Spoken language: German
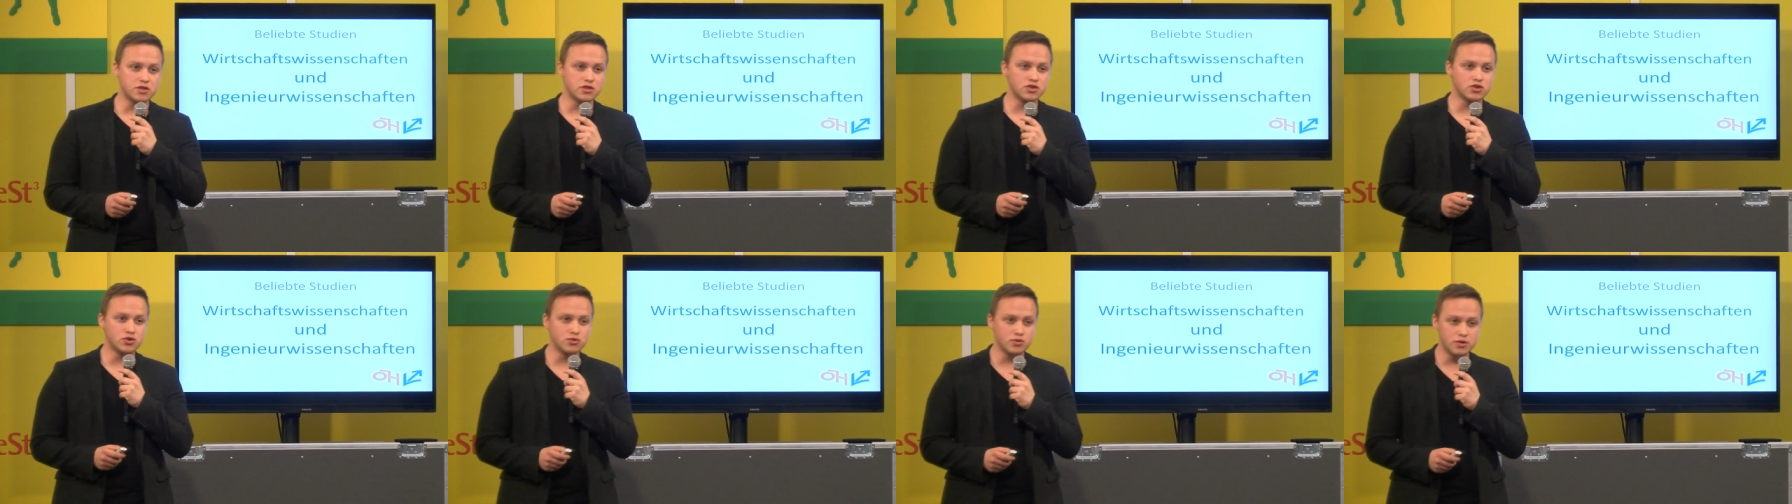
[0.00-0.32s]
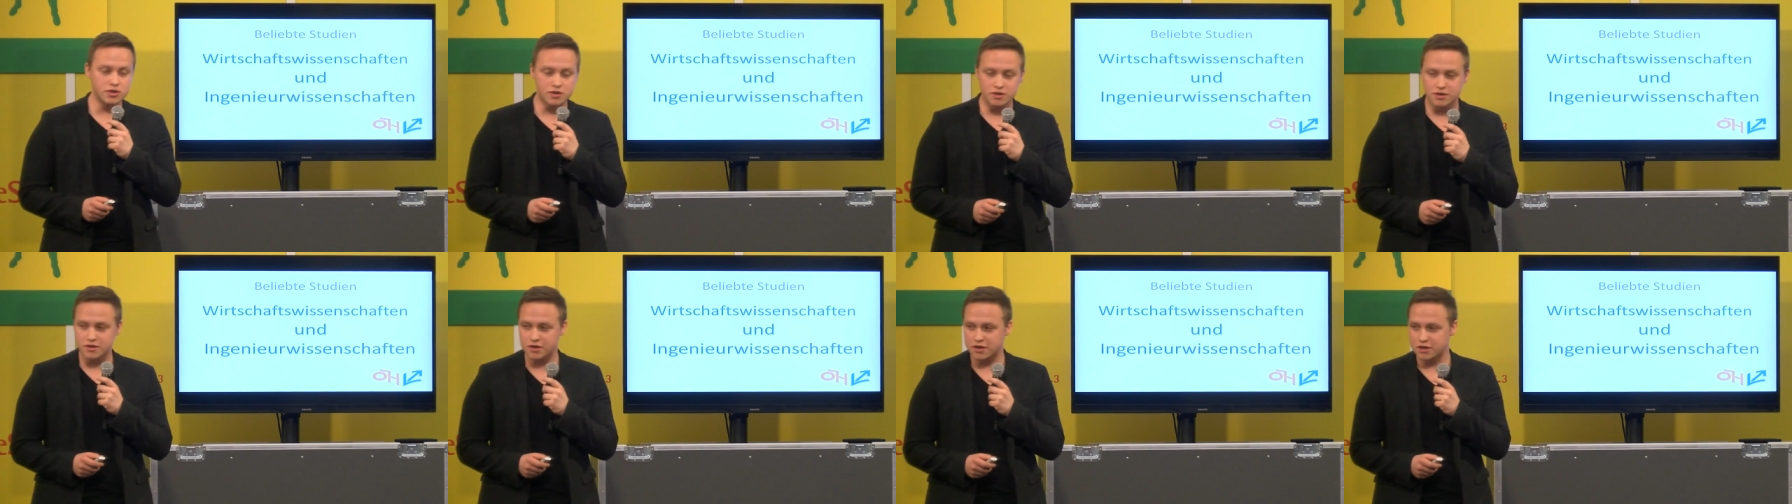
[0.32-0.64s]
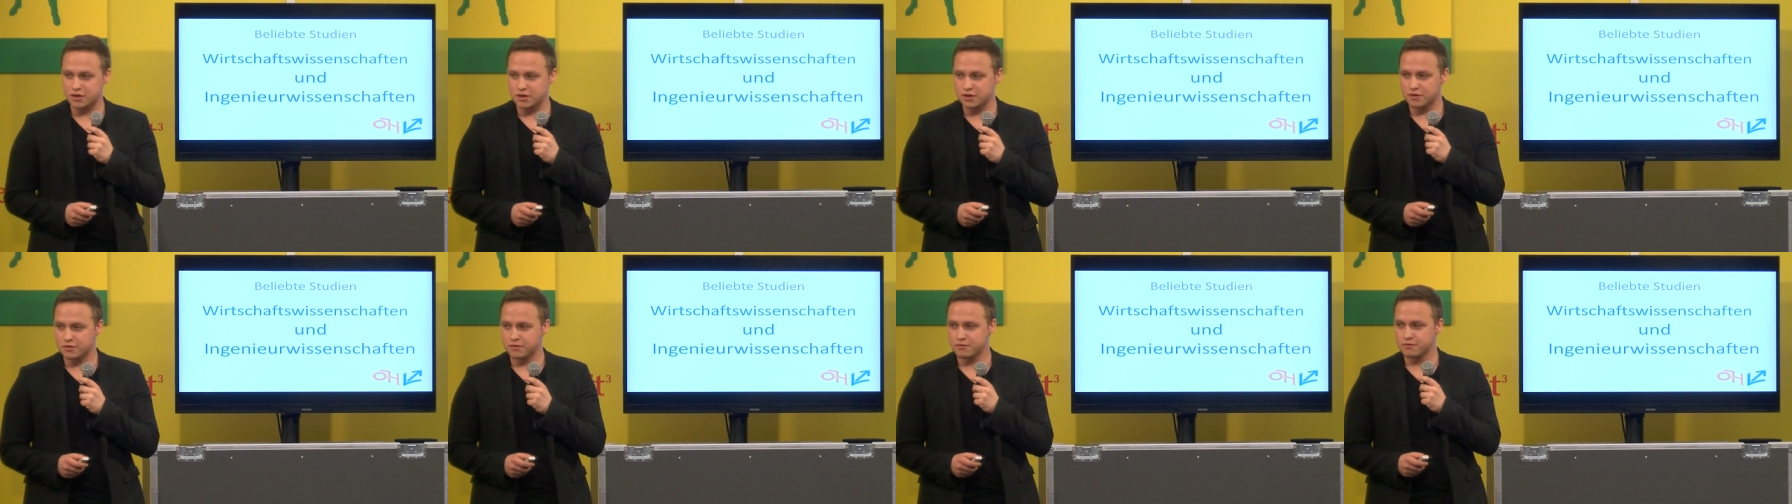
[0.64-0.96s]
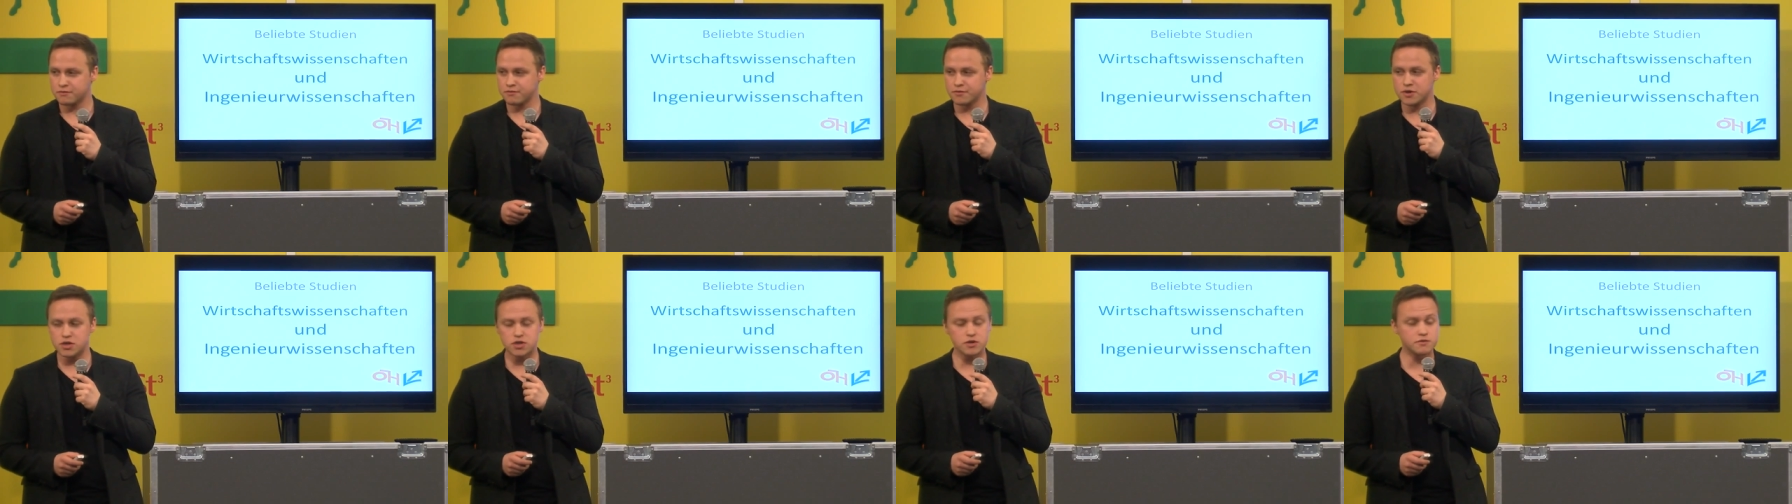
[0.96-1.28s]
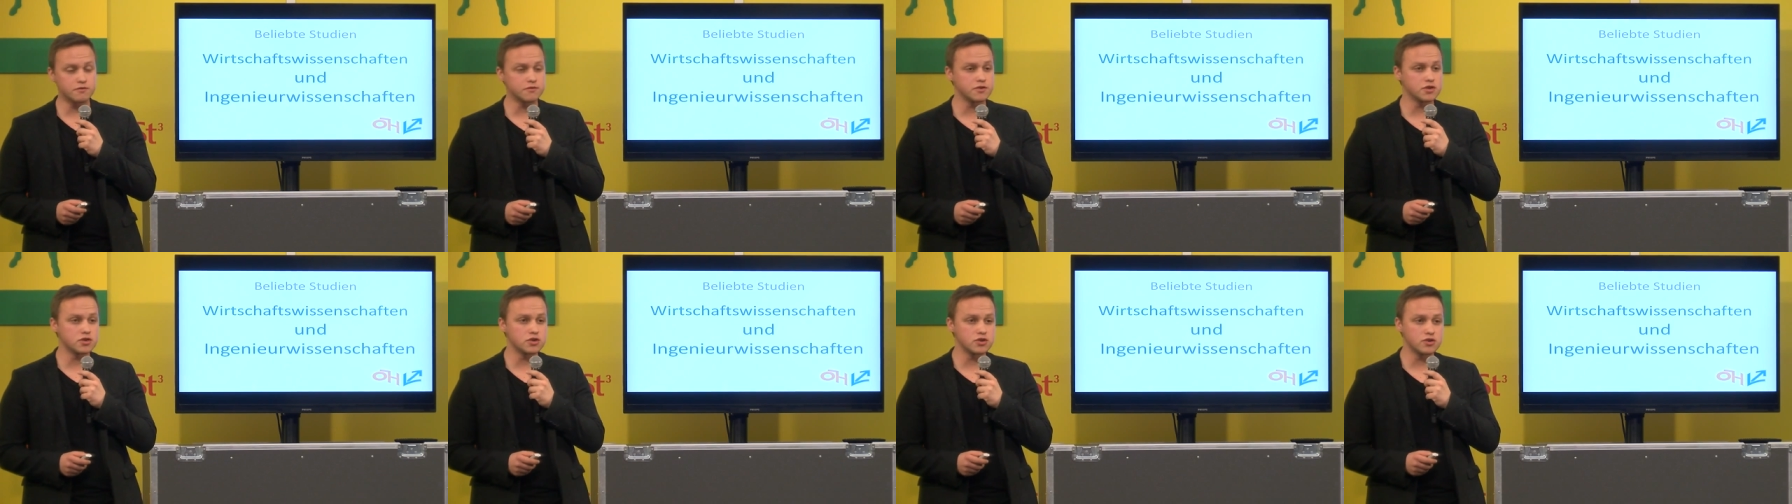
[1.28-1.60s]
Studien sind
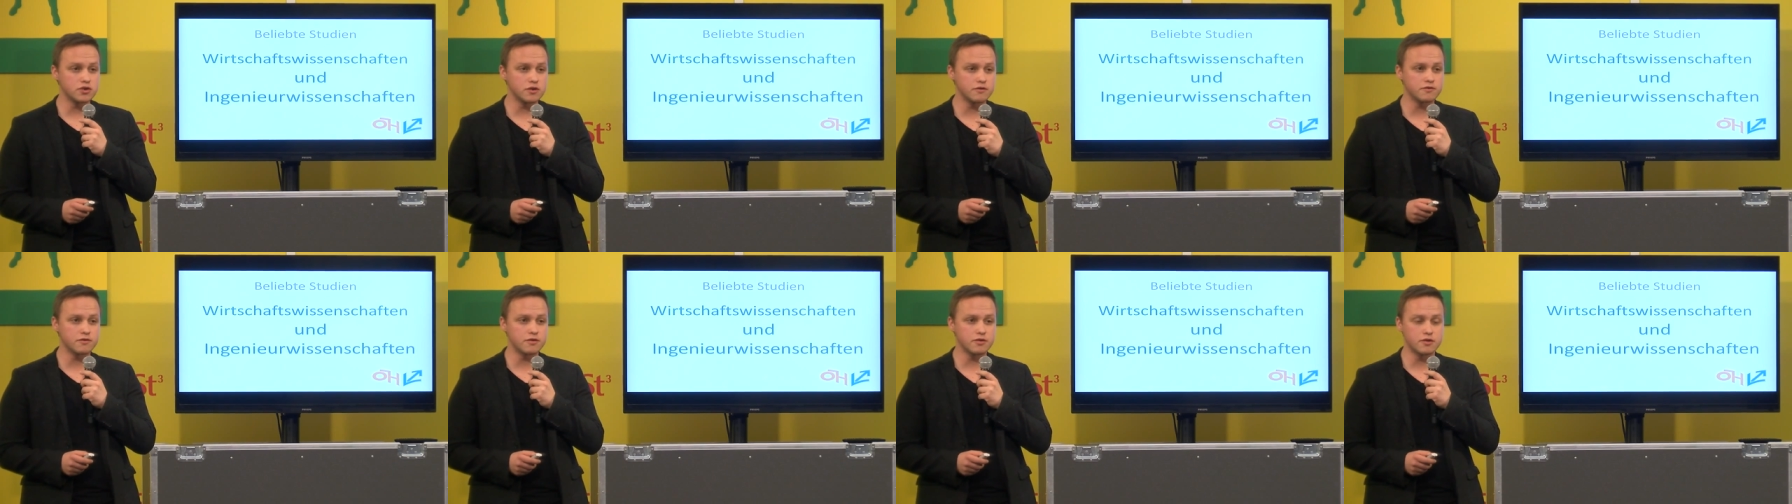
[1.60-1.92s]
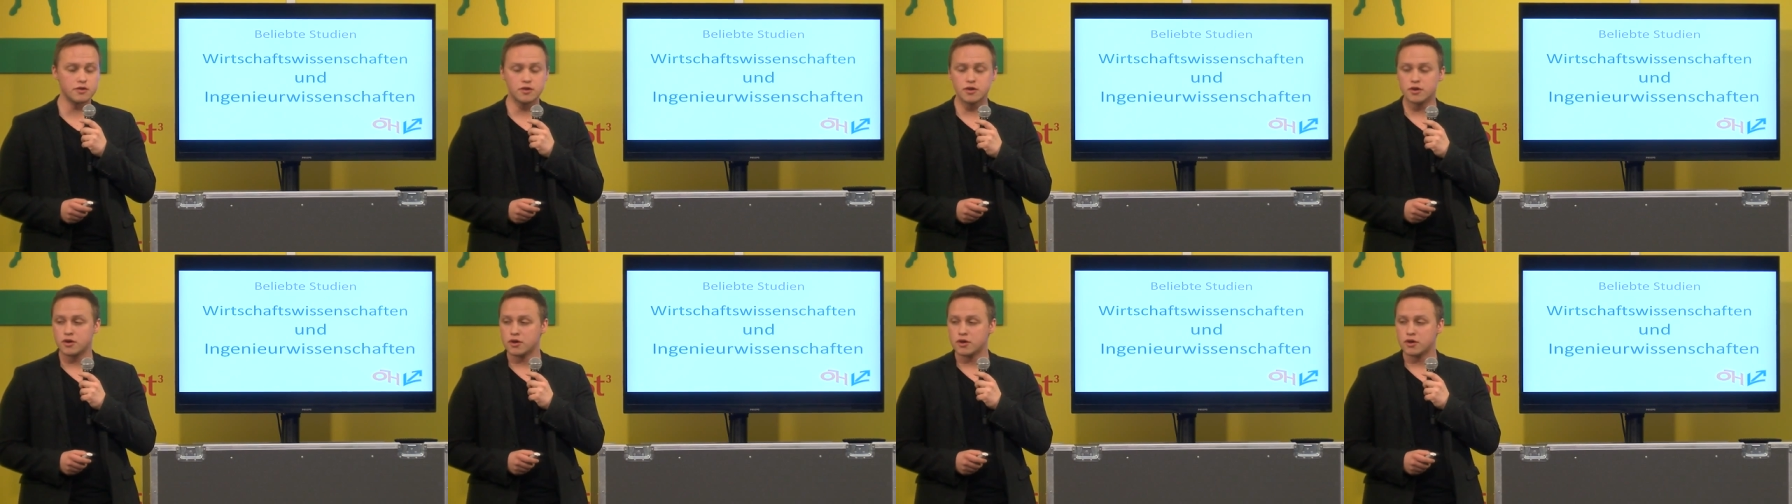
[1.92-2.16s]
Wirtschaftswissenschaften